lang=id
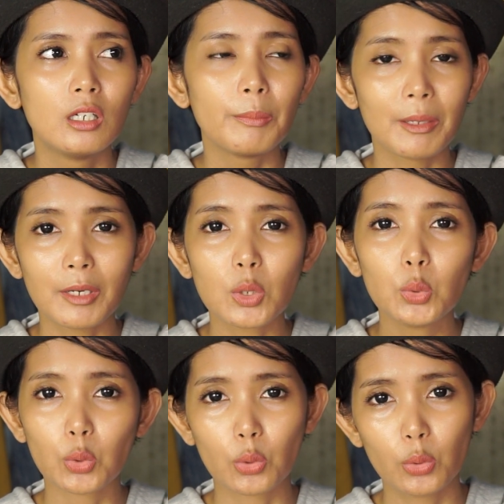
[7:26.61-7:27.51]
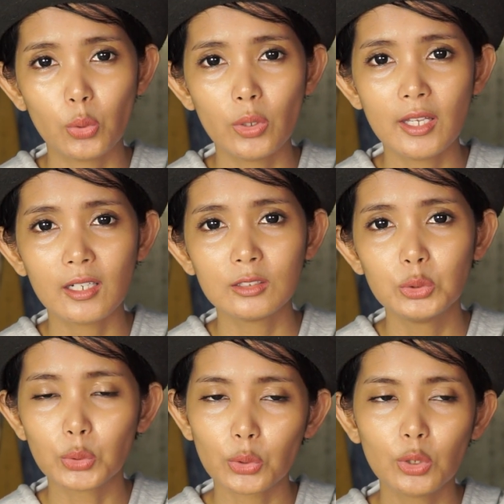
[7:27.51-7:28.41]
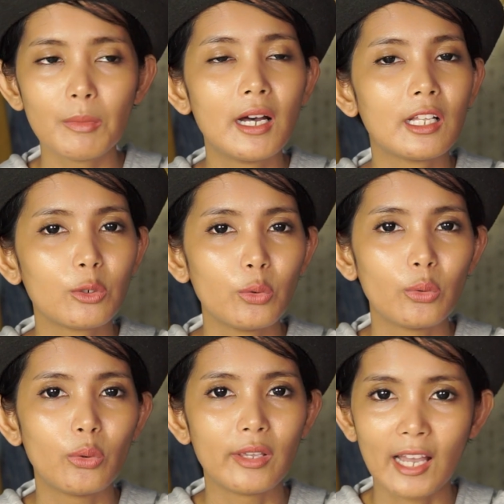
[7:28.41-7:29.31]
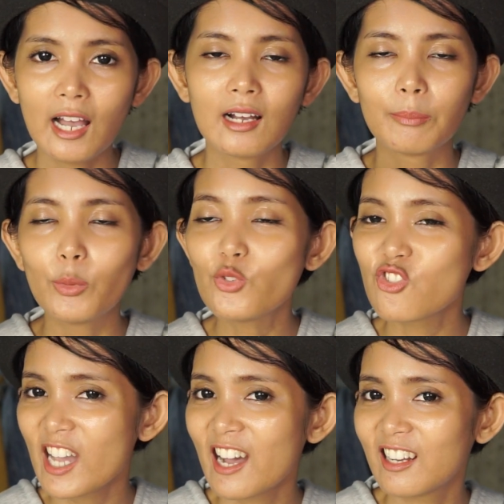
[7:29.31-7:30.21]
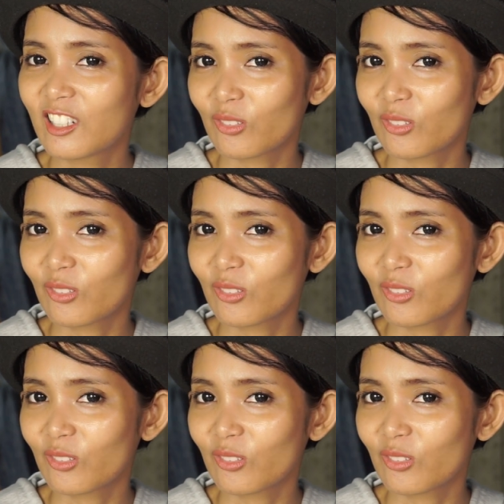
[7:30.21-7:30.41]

memang guru yang nyuruh baru ya punya